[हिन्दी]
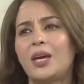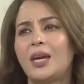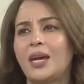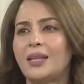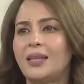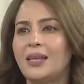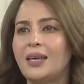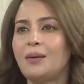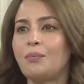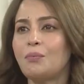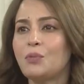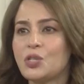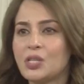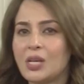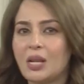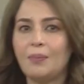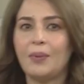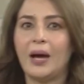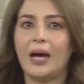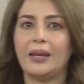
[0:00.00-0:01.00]
ये कहते हैं हम
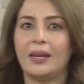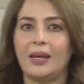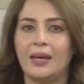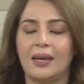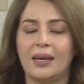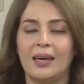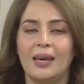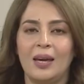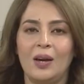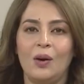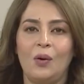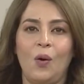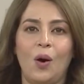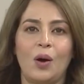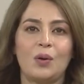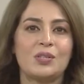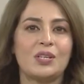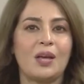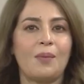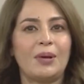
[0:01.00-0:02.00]
मुसलमान हैं
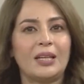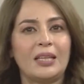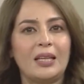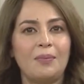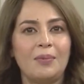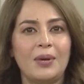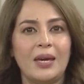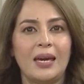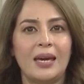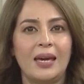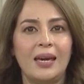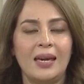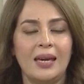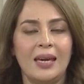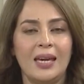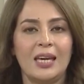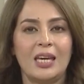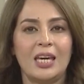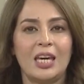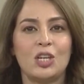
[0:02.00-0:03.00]
और उसका मतलब यह है
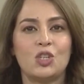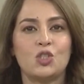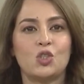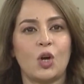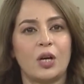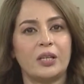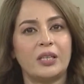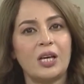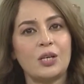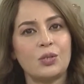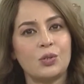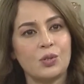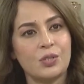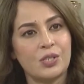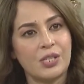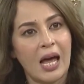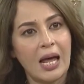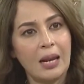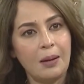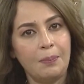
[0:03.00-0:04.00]
कि 1400
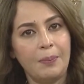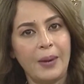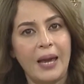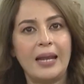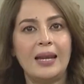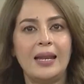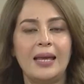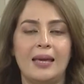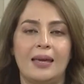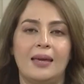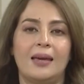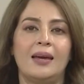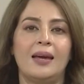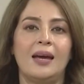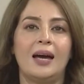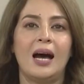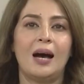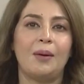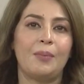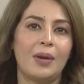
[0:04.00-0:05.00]
साल पहले
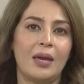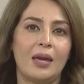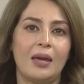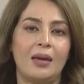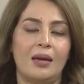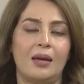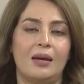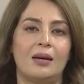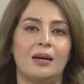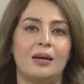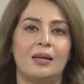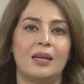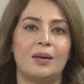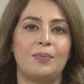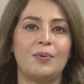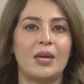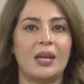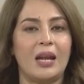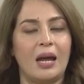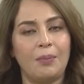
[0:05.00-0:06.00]
हमें
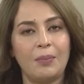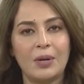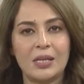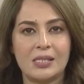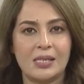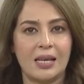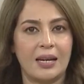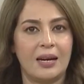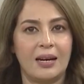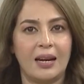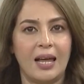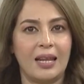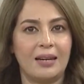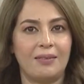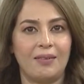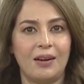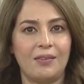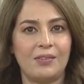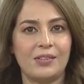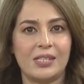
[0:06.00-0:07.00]
नबी रहमत सल्लल्लाहु
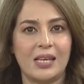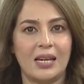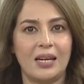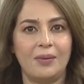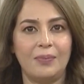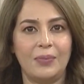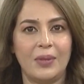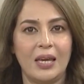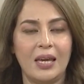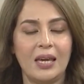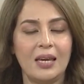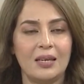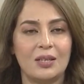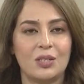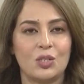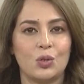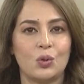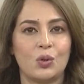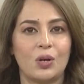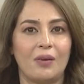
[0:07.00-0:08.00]
अलैहि वसल्लम ने
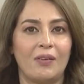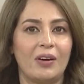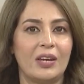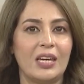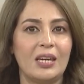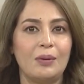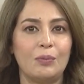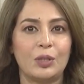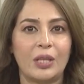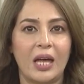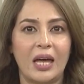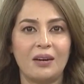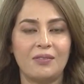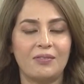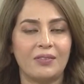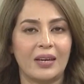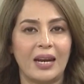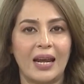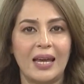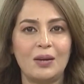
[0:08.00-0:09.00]
जो कवानीन
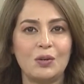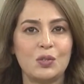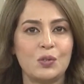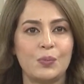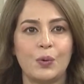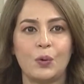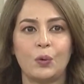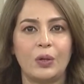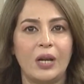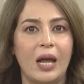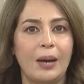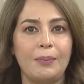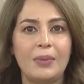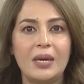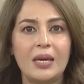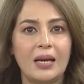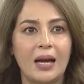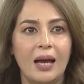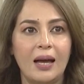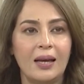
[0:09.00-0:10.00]
मुतारफ़ कराए उसमें
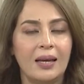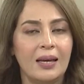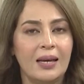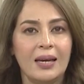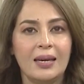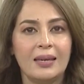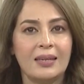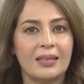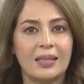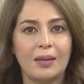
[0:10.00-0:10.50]
ग़ुलामी का ये